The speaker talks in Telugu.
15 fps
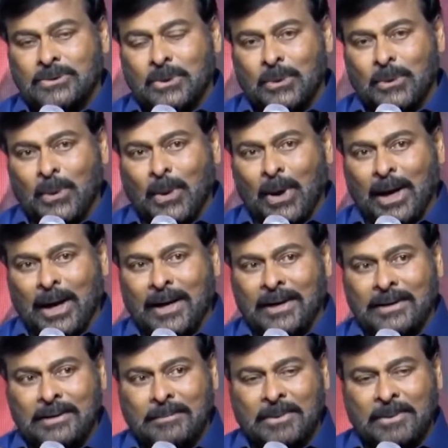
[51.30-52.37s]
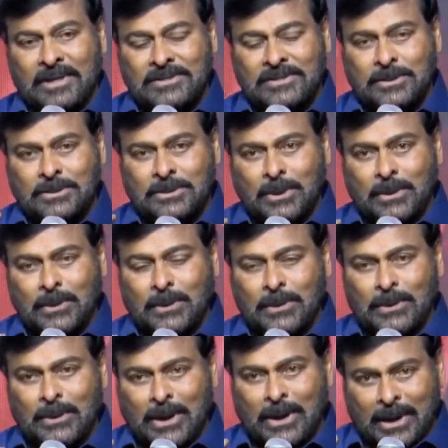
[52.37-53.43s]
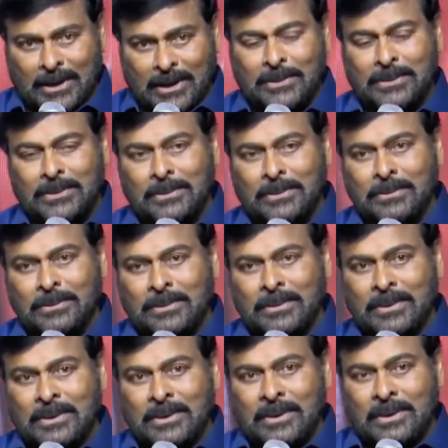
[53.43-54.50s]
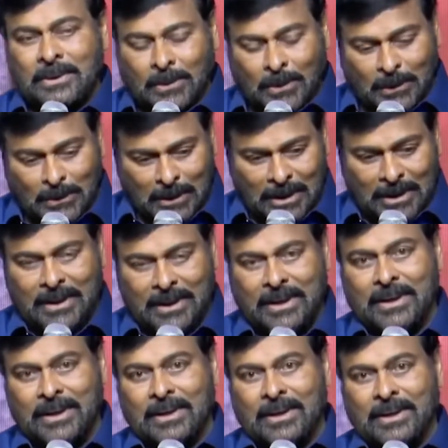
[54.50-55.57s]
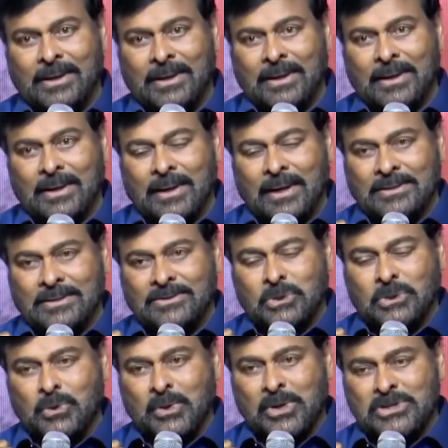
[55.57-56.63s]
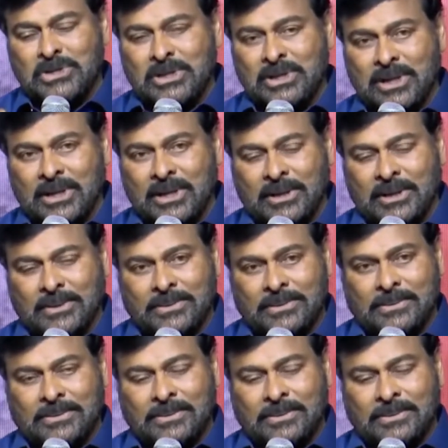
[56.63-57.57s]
సో అలాంటి పరిస్థితుల్లో నేను టోటల్గా ఆ సిచ్యువేషన్ నేను